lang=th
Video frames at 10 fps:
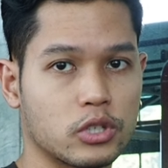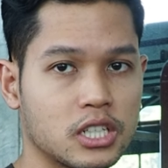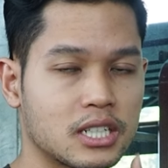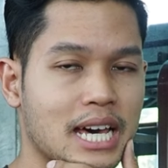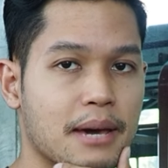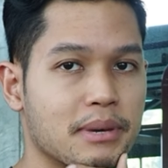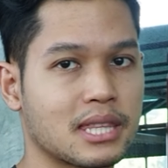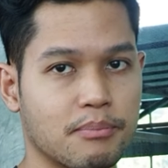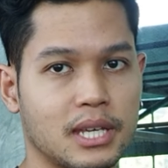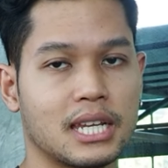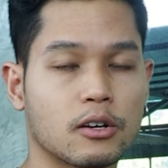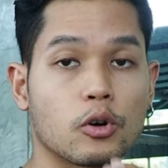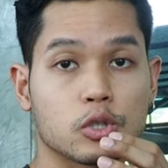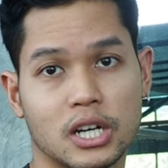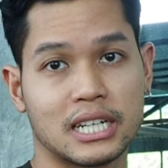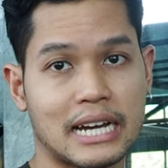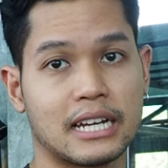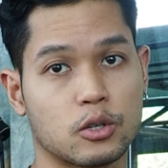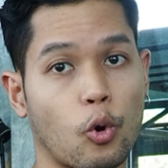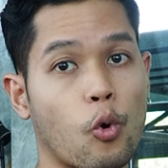ถูกยืดได้ไม่เต็มที่แล้วก็เกิดกา
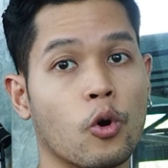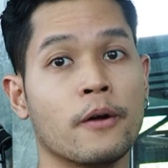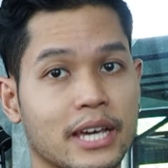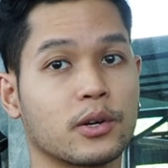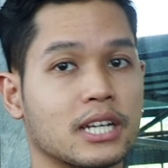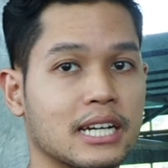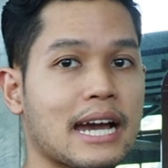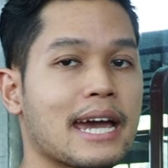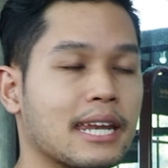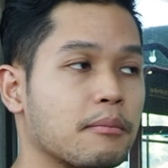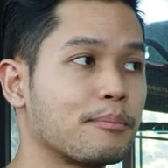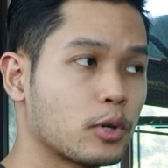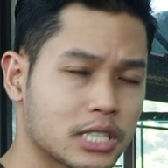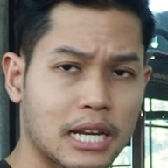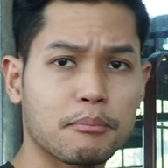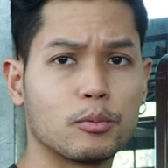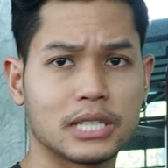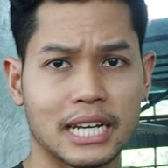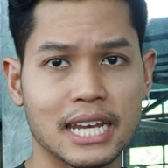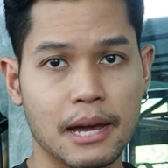รโกงได้ค่อนข้างง่ายนะเพราะฉะนั้นผม
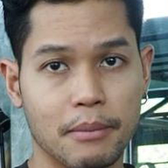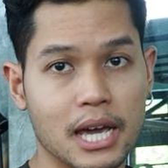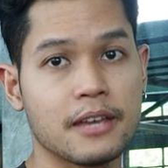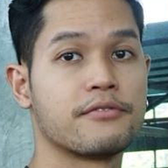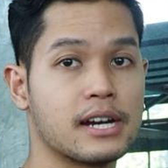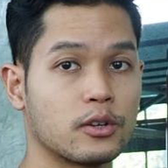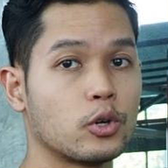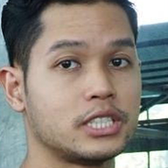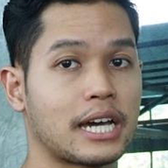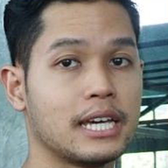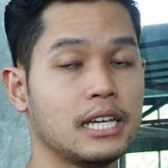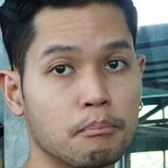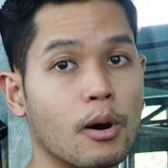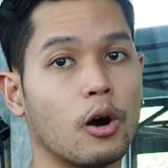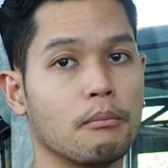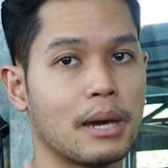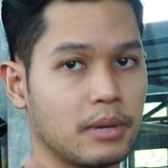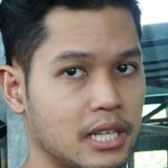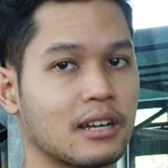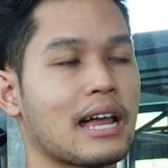จะแนะนำให้ฝึกโดยใช้เบาะแบบ
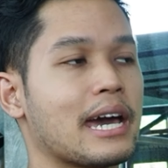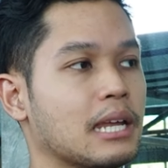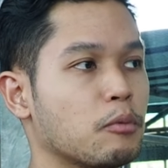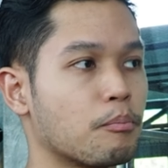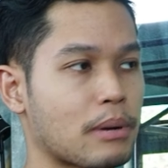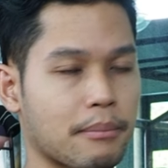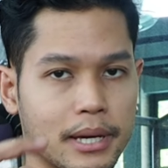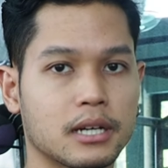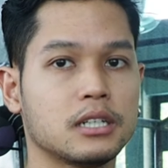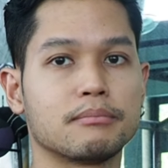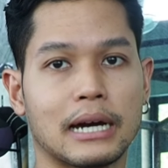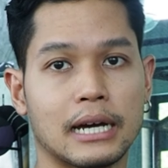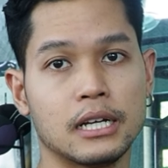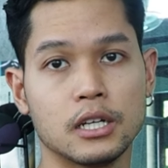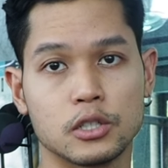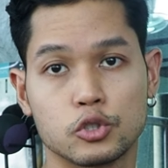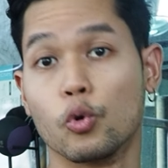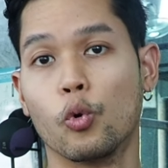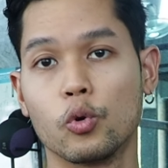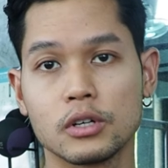อินคลายนะผมปรับให้ขึ้นมา
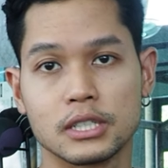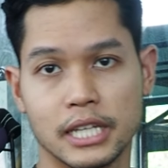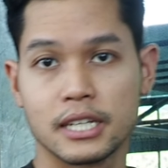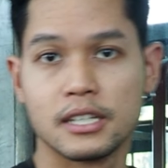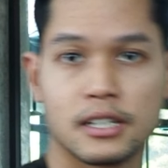สูงนิดนึ